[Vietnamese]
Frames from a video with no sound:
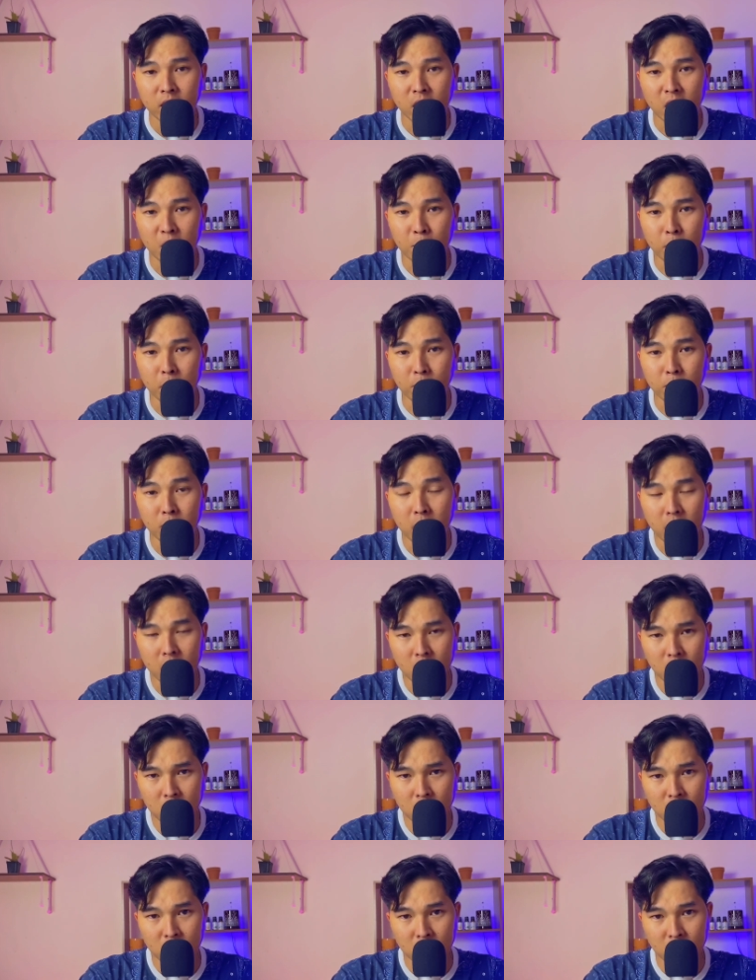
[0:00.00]
thì mình
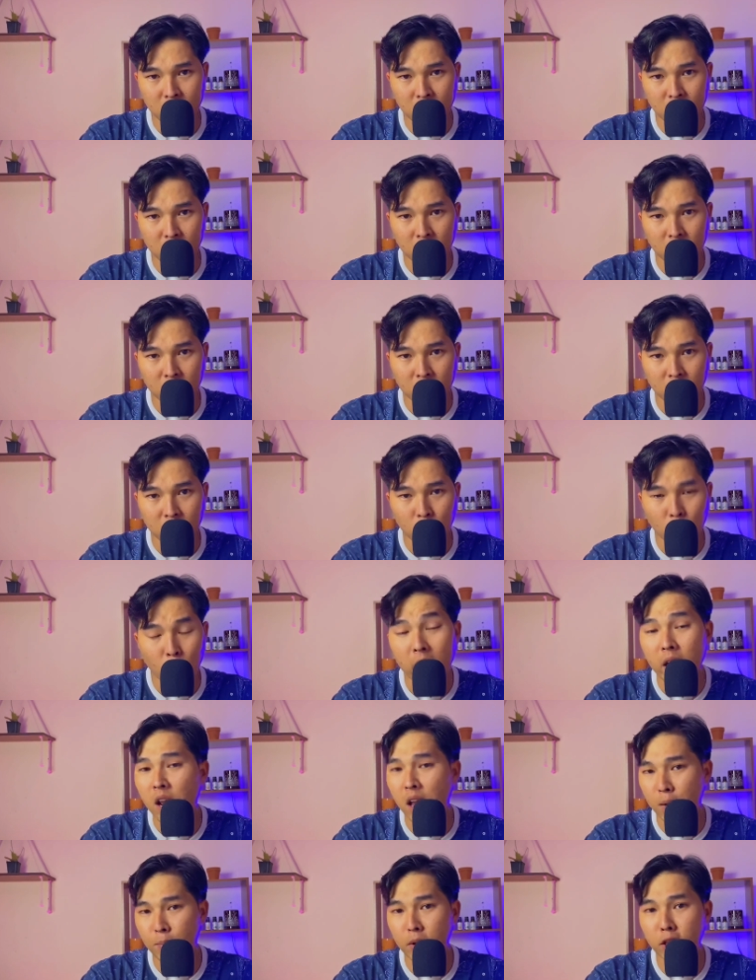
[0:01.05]
mới
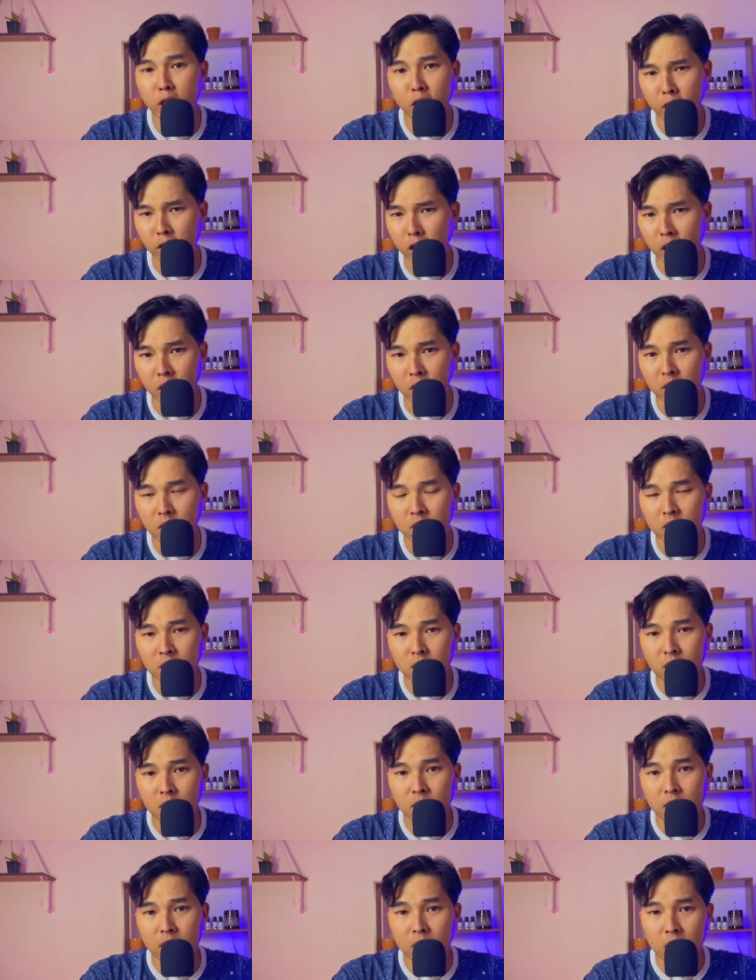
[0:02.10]
quay lại mình nhìn thử
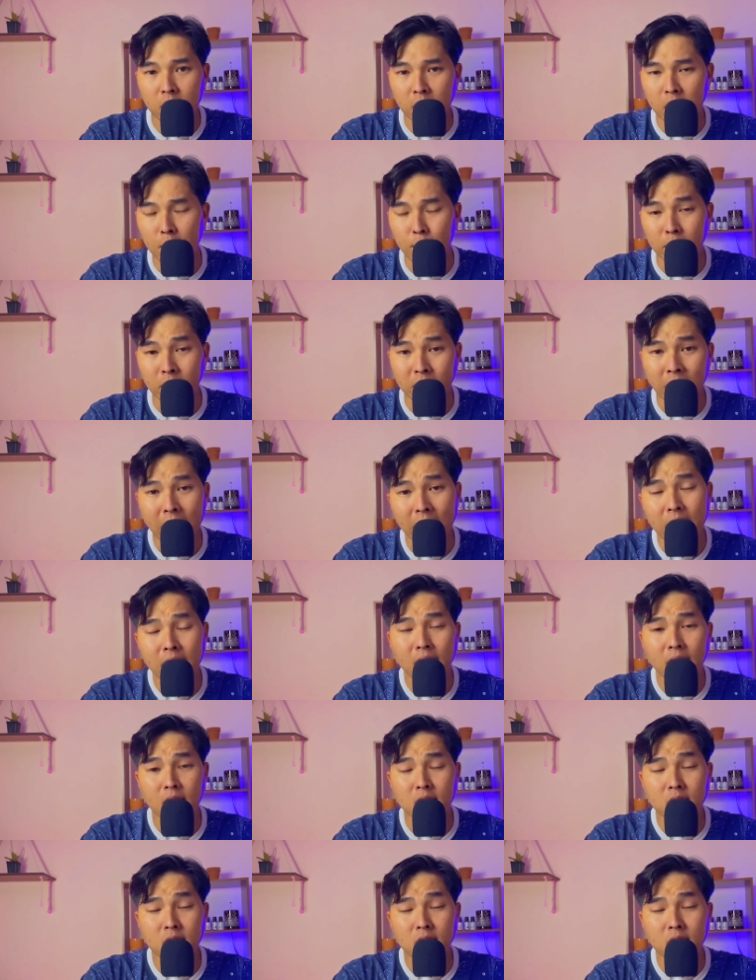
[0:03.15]
là mình thấy ở